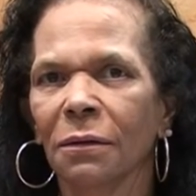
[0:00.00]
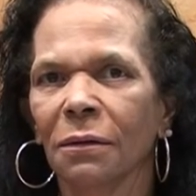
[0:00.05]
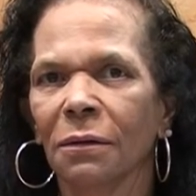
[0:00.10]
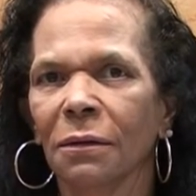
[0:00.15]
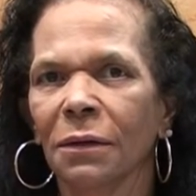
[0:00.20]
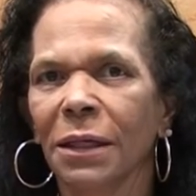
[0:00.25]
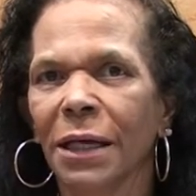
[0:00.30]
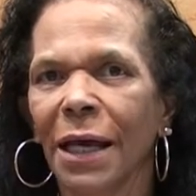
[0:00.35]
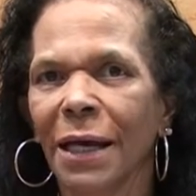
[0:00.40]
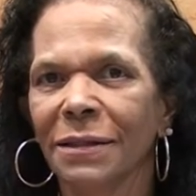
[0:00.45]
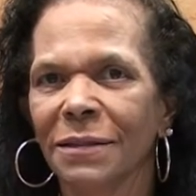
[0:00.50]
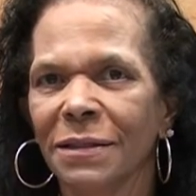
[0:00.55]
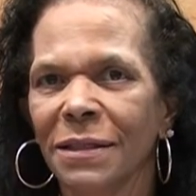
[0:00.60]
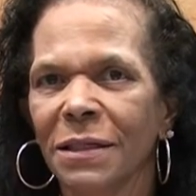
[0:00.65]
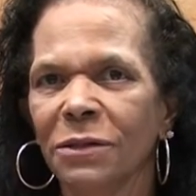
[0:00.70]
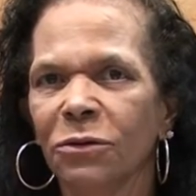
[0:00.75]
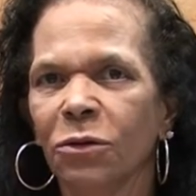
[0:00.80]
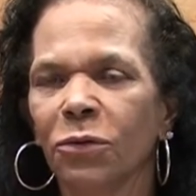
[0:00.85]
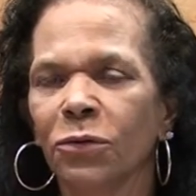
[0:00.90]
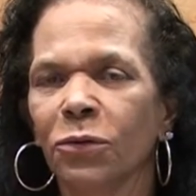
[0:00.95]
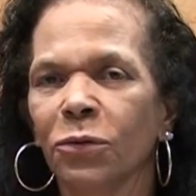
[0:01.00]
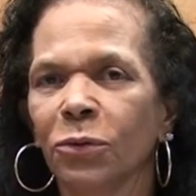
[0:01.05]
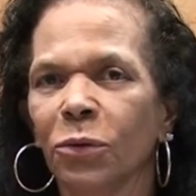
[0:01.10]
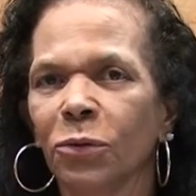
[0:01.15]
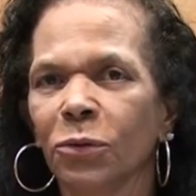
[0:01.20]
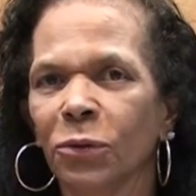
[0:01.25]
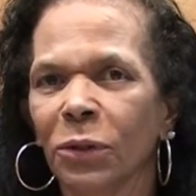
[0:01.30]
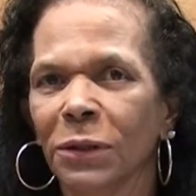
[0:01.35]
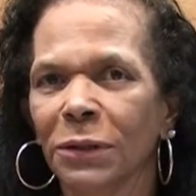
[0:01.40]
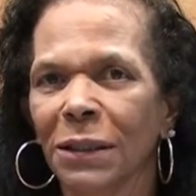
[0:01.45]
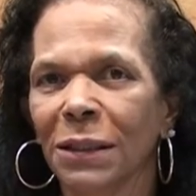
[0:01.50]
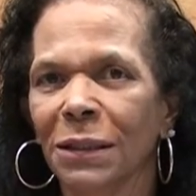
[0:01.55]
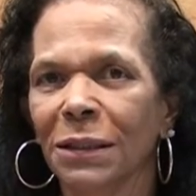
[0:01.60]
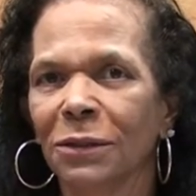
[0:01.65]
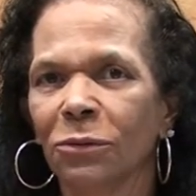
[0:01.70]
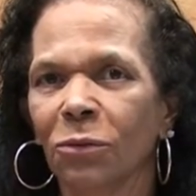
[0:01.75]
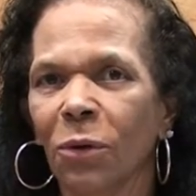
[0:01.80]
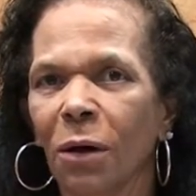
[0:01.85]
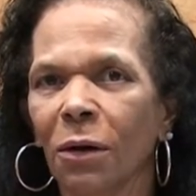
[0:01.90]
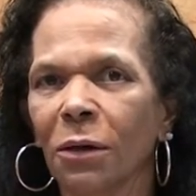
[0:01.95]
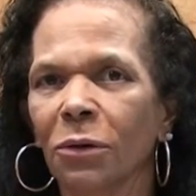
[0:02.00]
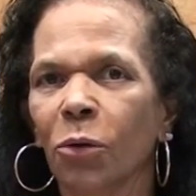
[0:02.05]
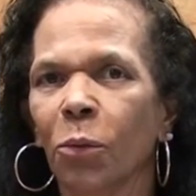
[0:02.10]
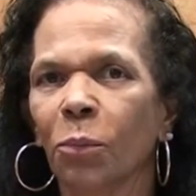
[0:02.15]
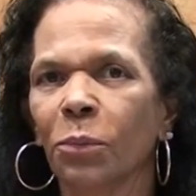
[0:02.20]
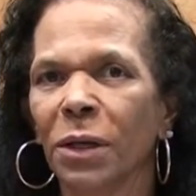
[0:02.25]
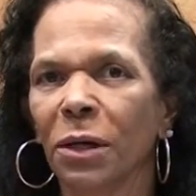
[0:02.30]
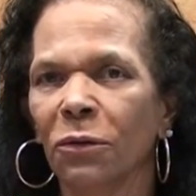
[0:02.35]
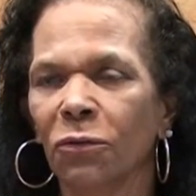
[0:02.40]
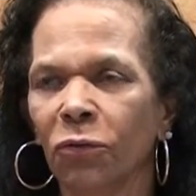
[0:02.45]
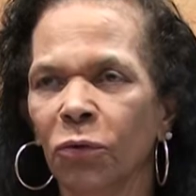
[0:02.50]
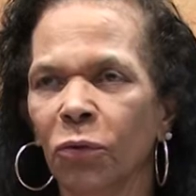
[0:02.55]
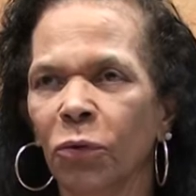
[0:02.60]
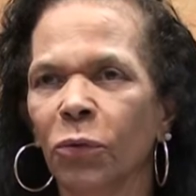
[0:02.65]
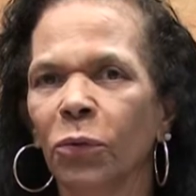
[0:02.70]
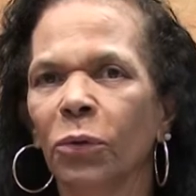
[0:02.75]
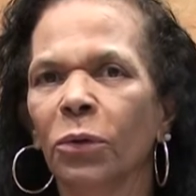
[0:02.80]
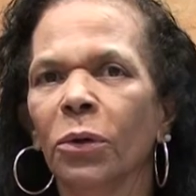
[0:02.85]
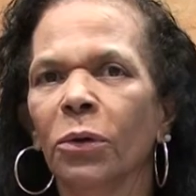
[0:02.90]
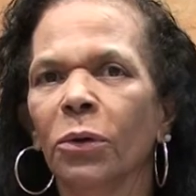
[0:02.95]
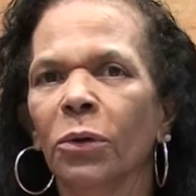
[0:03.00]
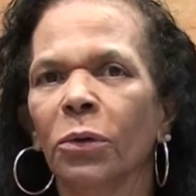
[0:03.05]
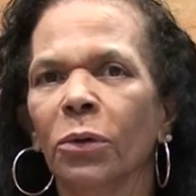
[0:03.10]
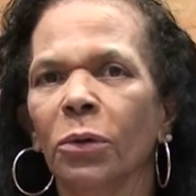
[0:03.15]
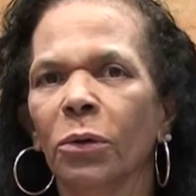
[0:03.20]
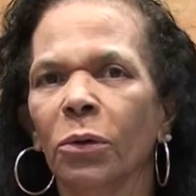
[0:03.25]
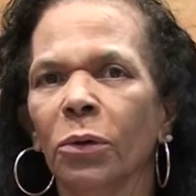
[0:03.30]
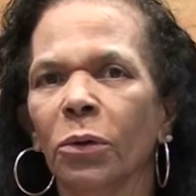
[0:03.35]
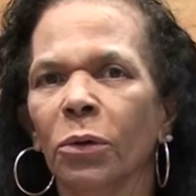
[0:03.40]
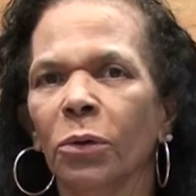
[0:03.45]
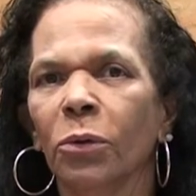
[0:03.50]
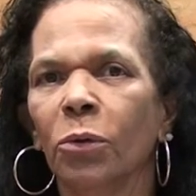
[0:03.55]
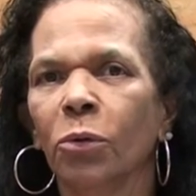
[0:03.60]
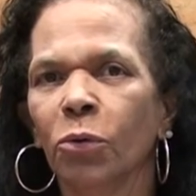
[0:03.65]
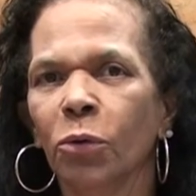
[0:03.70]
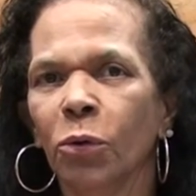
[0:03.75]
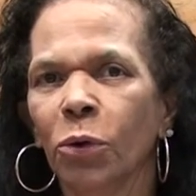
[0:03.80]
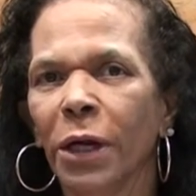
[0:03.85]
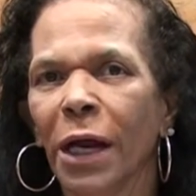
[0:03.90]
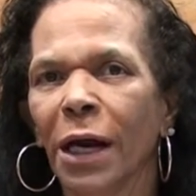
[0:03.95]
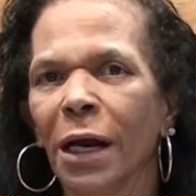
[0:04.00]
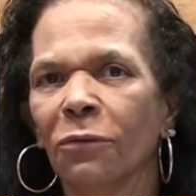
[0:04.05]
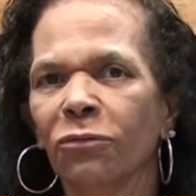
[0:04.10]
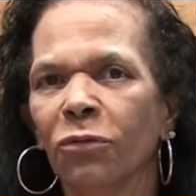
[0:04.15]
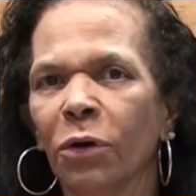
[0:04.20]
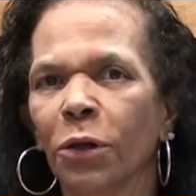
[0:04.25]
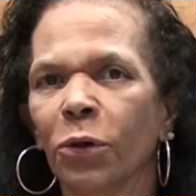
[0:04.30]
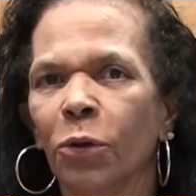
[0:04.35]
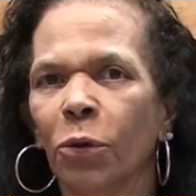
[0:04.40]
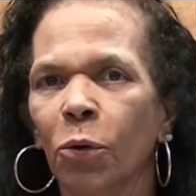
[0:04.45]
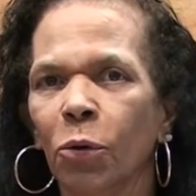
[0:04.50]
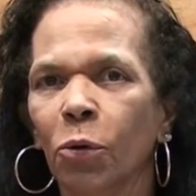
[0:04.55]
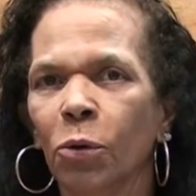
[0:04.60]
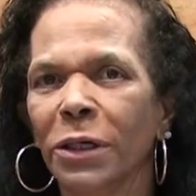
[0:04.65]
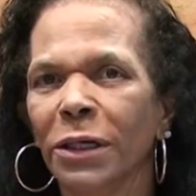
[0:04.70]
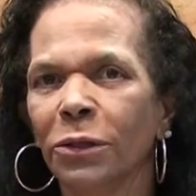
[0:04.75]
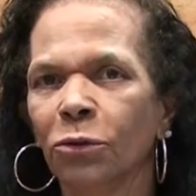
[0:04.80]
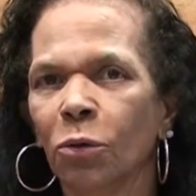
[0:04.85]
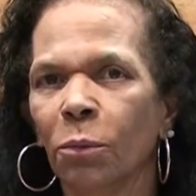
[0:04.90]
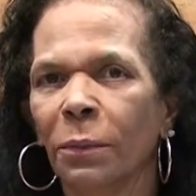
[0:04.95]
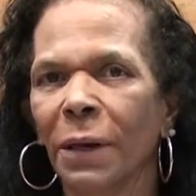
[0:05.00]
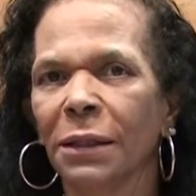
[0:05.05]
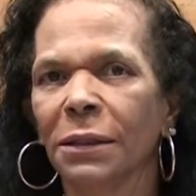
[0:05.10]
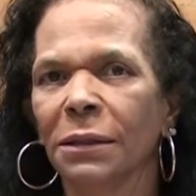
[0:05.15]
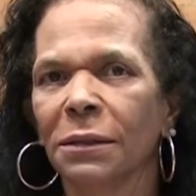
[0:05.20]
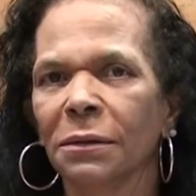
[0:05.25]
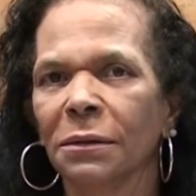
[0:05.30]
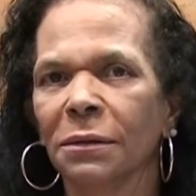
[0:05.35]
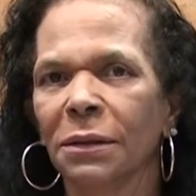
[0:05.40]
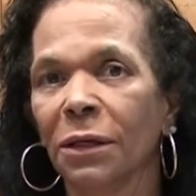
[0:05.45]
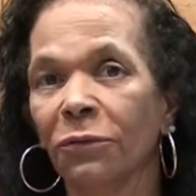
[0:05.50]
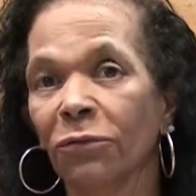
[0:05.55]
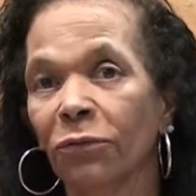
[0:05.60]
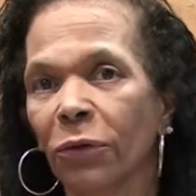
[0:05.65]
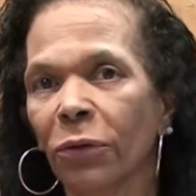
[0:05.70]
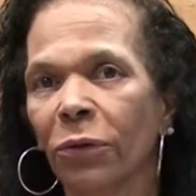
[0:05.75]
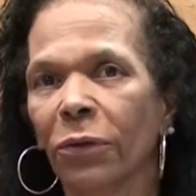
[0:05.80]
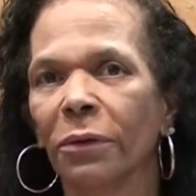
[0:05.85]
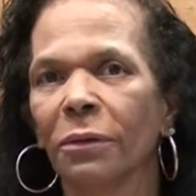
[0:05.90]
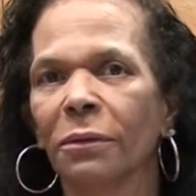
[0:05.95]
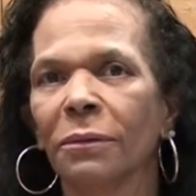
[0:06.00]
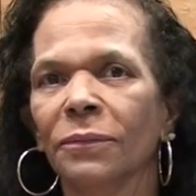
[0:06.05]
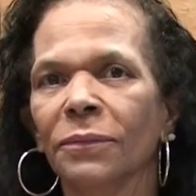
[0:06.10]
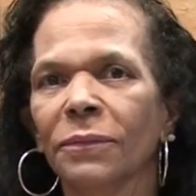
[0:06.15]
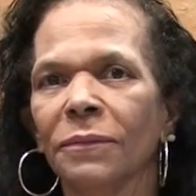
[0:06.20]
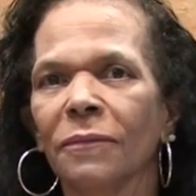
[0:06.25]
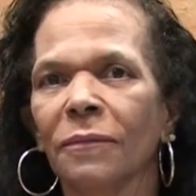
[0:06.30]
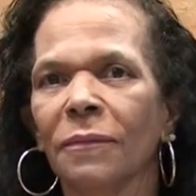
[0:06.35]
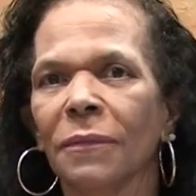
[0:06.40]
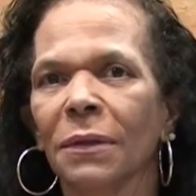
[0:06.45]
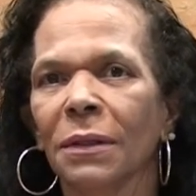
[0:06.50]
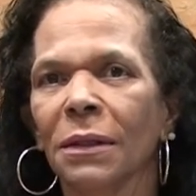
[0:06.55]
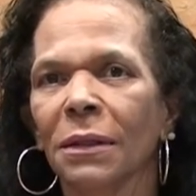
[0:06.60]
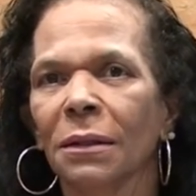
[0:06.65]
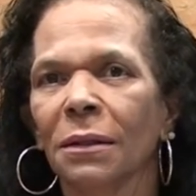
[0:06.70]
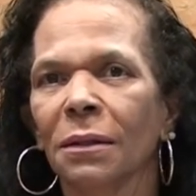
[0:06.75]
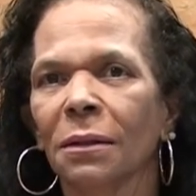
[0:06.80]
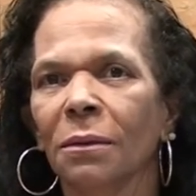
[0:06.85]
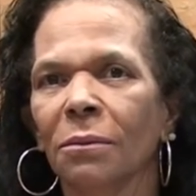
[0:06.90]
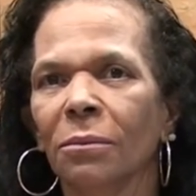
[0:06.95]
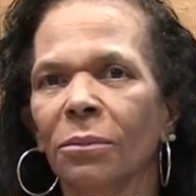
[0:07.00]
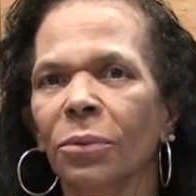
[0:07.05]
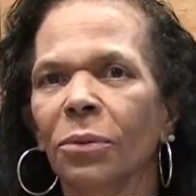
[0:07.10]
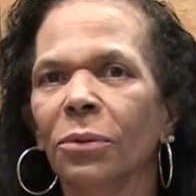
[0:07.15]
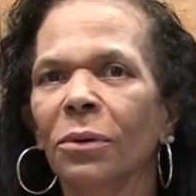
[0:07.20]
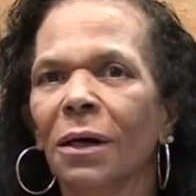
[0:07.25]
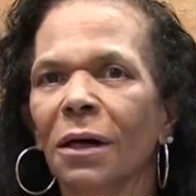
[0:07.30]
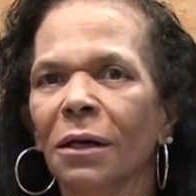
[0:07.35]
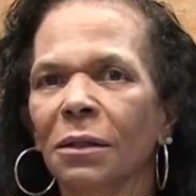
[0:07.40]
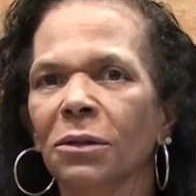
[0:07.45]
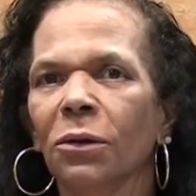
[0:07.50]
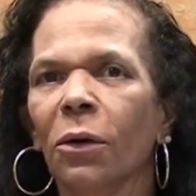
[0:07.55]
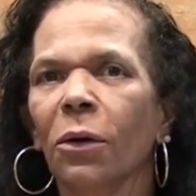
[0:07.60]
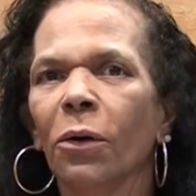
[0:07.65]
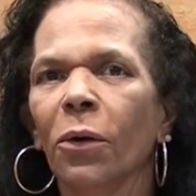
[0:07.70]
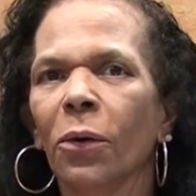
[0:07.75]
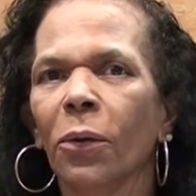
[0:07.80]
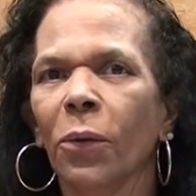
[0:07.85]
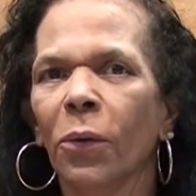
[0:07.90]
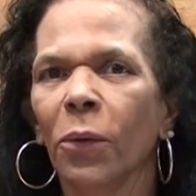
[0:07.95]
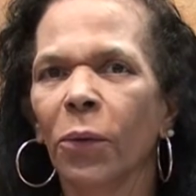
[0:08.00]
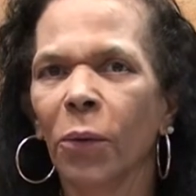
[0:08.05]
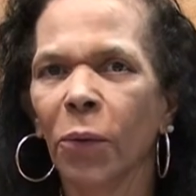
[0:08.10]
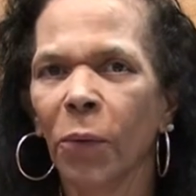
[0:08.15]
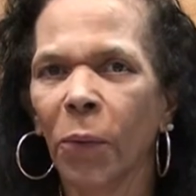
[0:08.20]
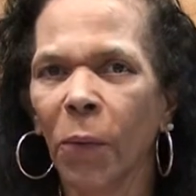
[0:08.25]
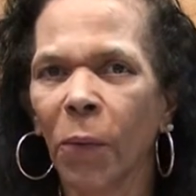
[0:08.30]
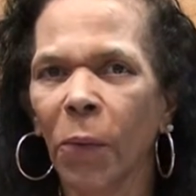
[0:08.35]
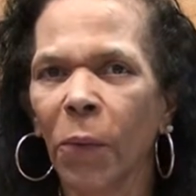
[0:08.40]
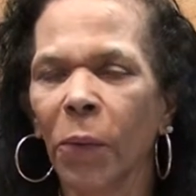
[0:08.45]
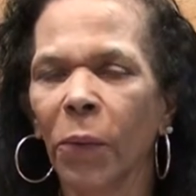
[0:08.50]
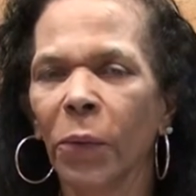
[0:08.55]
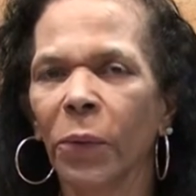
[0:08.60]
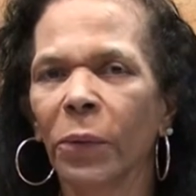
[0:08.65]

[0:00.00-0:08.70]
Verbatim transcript: qui existent sur notre territoire, qui ont bien voulu nous donner à la fois de l'eau, des tomates, des fleurs, pour rendre heureux